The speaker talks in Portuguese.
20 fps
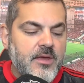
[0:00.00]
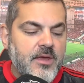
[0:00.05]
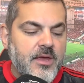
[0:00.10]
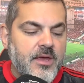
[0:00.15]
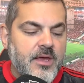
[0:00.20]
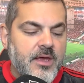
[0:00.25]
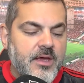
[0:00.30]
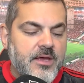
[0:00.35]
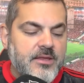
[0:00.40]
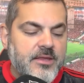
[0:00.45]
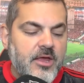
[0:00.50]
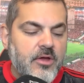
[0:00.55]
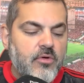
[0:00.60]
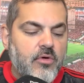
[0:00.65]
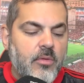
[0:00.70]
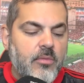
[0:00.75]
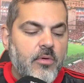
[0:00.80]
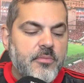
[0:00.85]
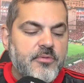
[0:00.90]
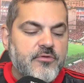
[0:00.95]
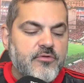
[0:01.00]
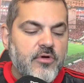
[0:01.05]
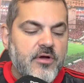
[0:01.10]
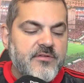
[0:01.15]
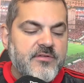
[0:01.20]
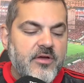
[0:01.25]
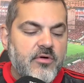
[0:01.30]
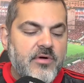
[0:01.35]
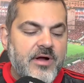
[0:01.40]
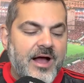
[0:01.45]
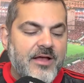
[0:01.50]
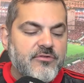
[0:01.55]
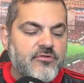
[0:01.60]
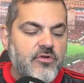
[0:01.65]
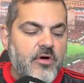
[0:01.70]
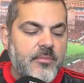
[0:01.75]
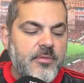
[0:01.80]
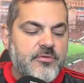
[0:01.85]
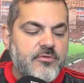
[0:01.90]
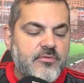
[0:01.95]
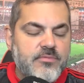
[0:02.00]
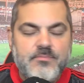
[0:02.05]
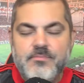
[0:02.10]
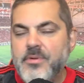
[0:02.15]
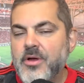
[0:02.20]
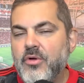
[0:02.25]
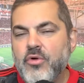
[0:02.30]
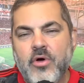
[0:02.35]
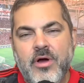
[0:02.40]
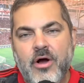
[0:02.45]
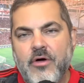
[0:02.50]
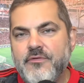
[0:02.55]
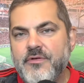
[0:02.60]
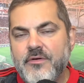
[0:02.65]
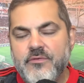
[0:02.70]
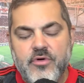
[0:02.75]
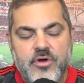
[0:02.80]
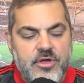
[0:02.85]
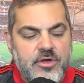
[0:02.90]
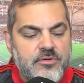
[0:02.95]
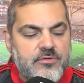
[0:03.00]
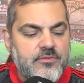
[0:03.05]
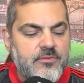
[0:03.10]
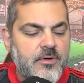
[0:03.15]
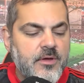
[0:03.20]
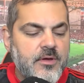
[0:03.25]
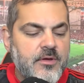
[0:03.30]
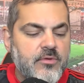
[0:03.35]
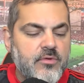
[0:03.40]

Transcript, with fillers: é, que tem como opções aí o gasômetro, é o local favorito,